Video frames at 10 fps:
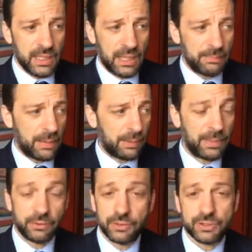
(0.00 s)
abbiamo
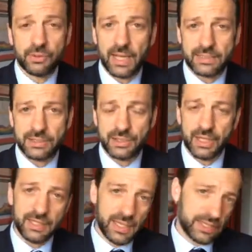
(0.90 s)
abbandoni scolastici
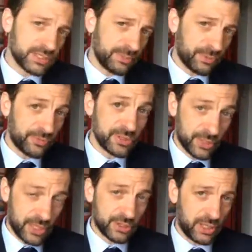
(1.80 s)
nei tecnici e
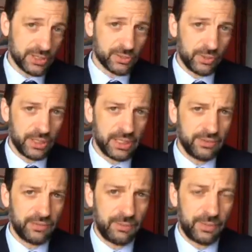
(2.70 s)
professionali, cioè le scuole che
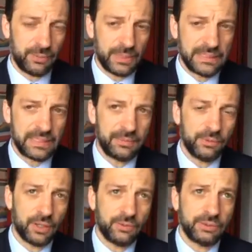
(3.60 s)
dovrebbero mettere
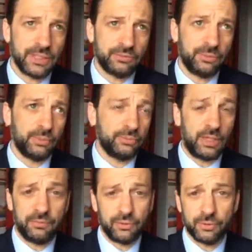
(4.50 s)
più a contatto il mondo
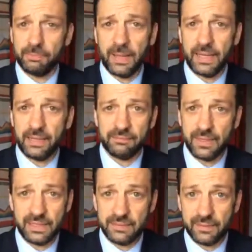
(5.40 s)
lavoro pari al
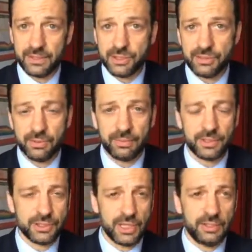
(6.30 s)

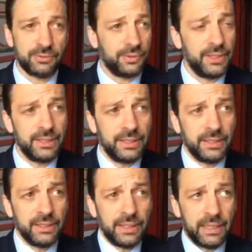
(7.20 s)
20-25%
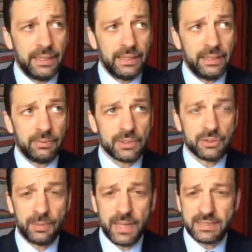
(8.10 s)
e in
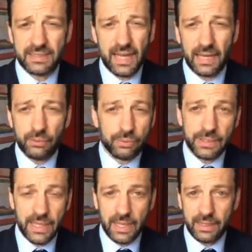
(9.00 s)
questo paese da
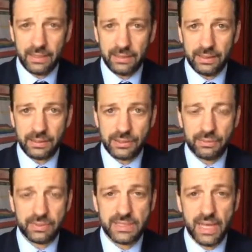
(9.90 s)
alcuni anni, da
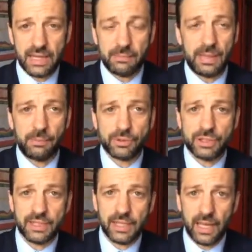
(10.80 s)
5-6 anni, abbiamo
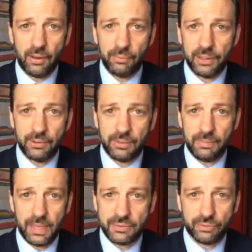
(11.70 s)
circa un milione e
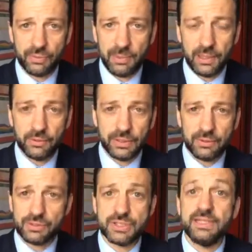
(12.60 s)
mezzo, due milioni
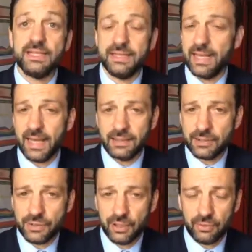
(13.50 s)
di cosiddetti
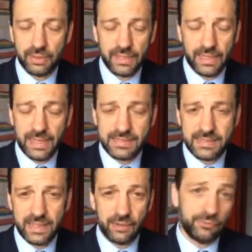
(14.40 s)
net, cioè i
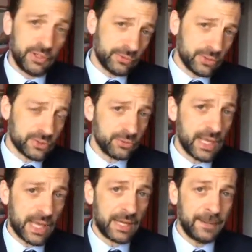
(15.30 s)
ragazzi che hanno finito di
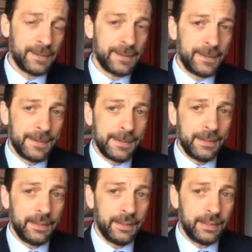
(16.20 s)
studiare
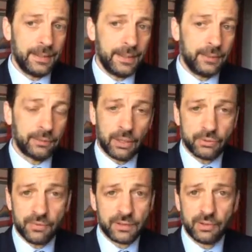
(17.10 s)
eh, non
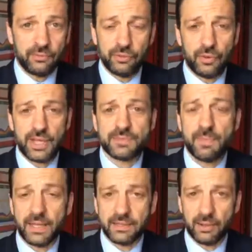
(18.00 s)
hanno trovato lavoro e
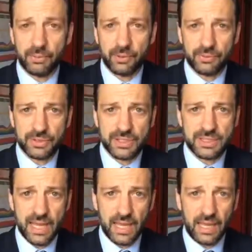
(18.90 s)
aspettano ma non si
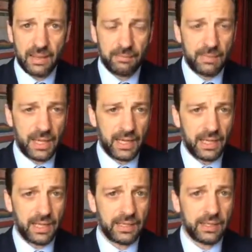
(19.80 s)
sa
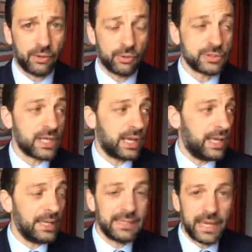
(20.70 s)
bene che cosa.
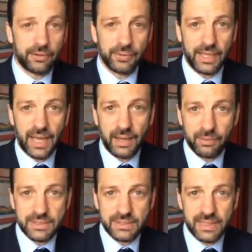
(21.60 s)
È chiaro che a
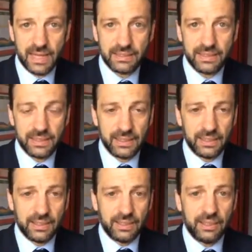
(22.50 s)
questi dati
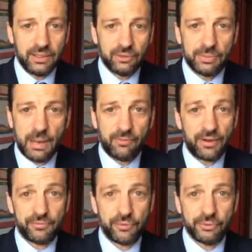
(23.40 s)
eh, dobbiamo
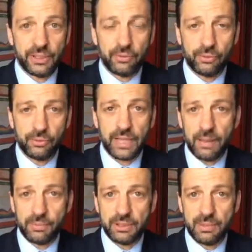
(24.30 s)
far fronte con un
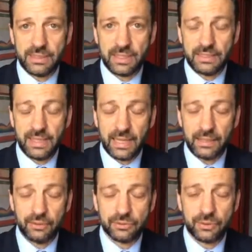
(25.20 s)
cambio di mentalità
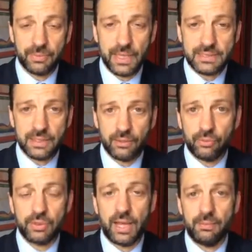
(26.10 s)
nel nostro paese,
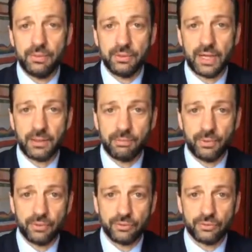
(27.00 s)
con un cambio del
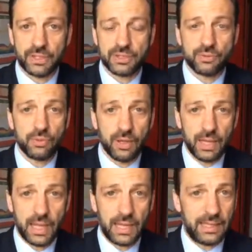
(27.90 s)
rapporto tra
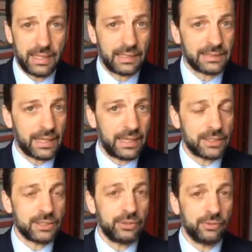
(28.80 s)
scuola e la realtà che
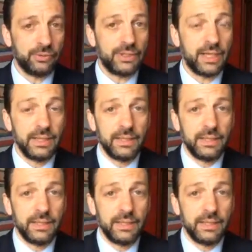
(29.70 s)
la circonda